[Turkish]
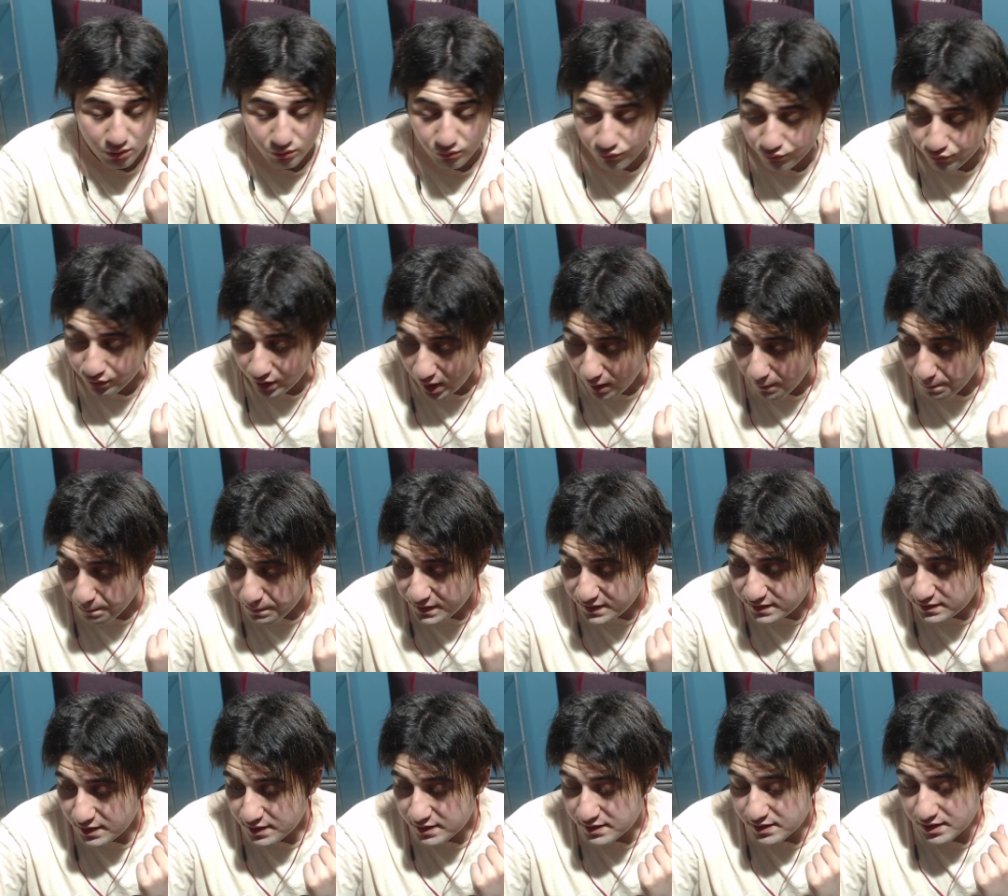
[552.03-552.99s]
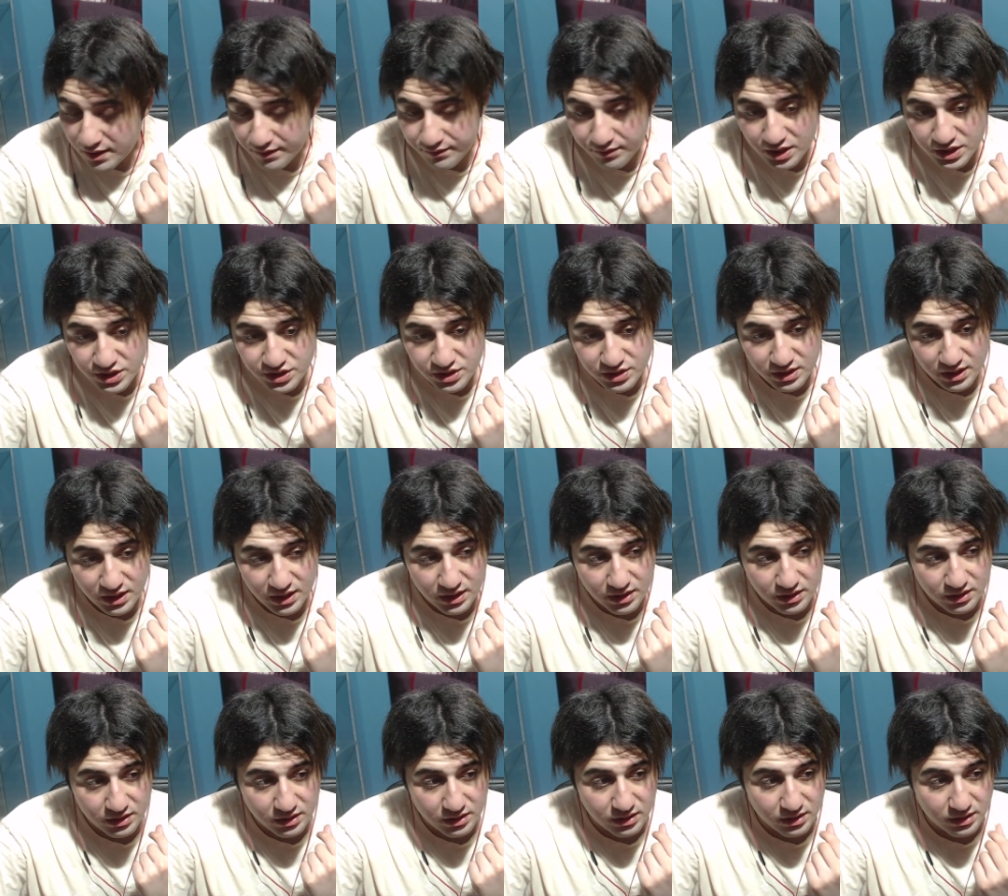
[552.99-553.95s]
One Piece'te
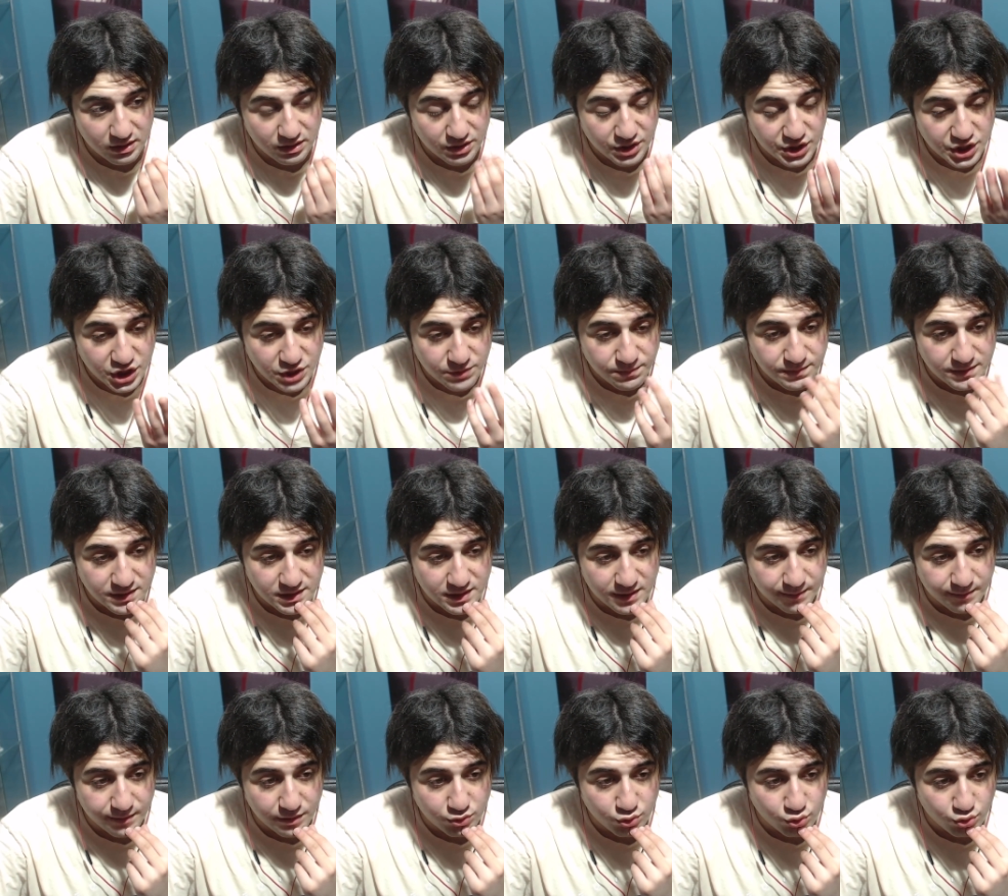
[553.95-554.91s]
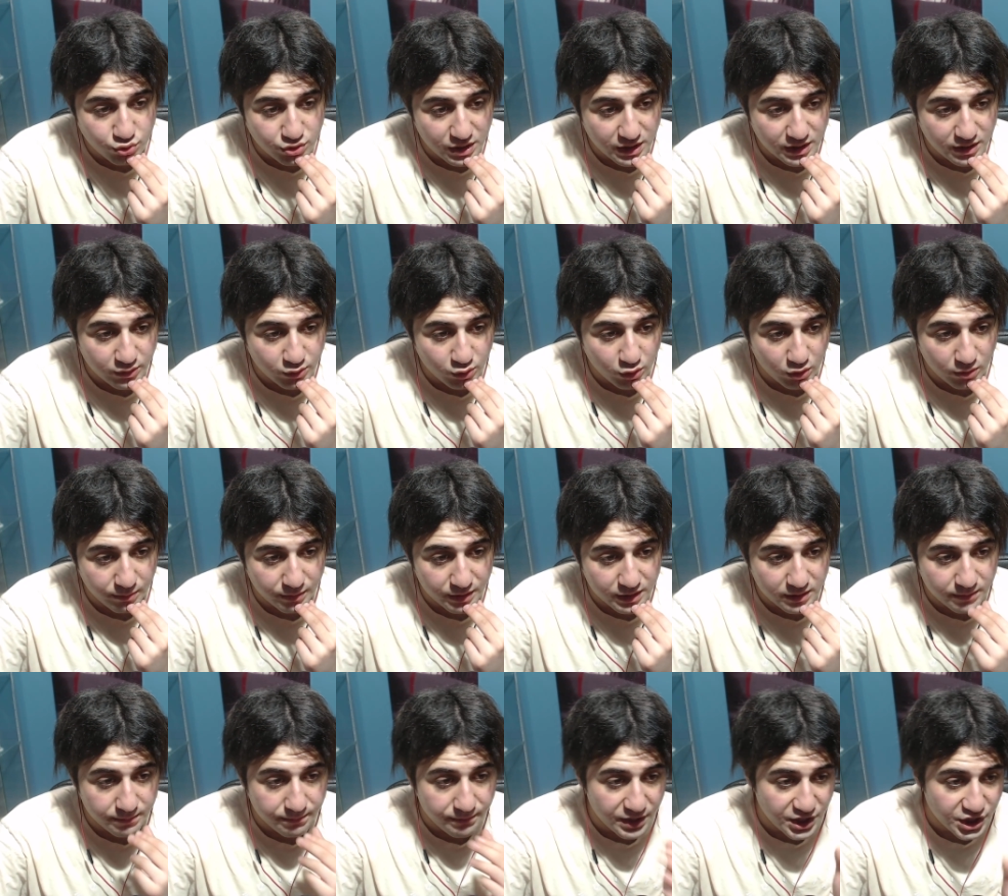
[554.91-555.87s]
savaşlar hiçbir zaman şu şekilde
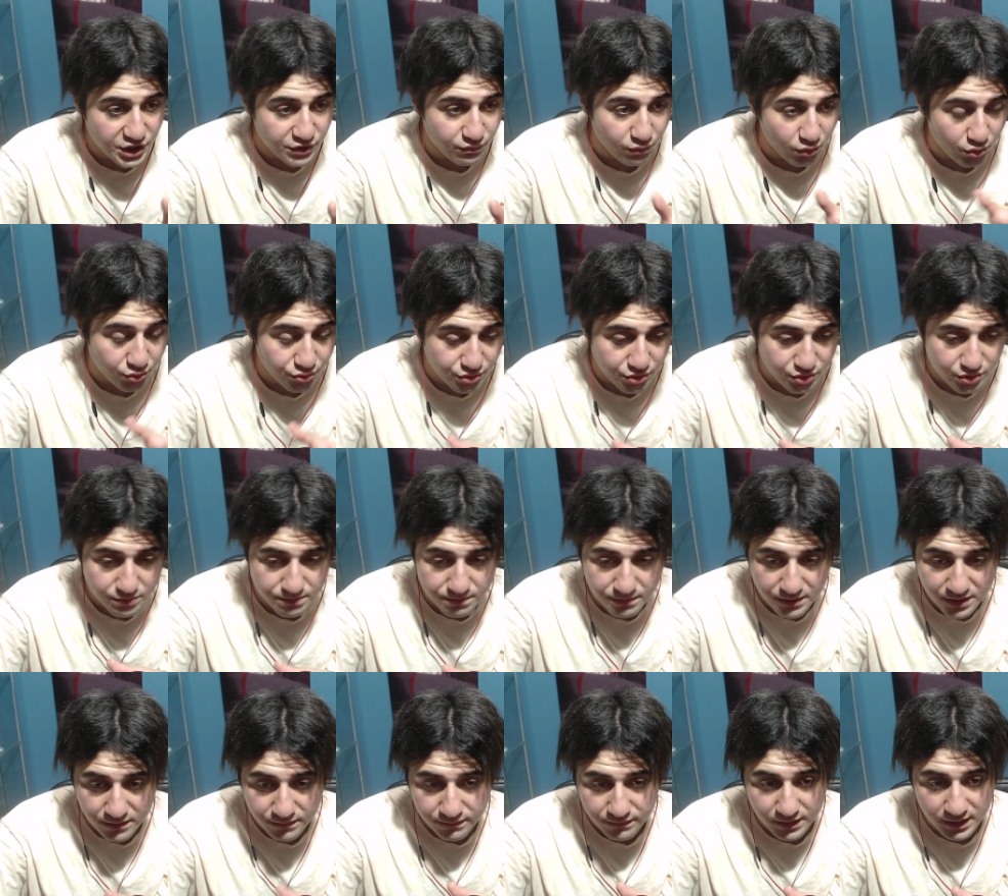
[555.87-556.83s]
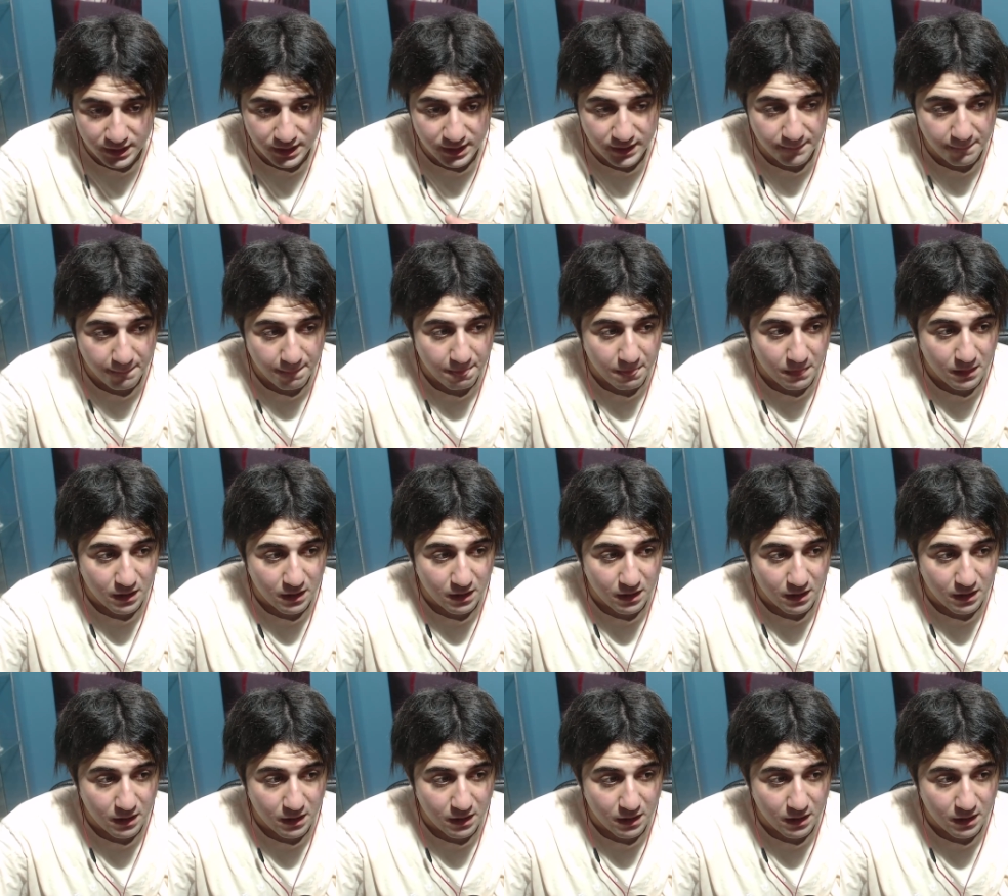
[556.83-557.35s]
olmadı. 5 vs 1 falan.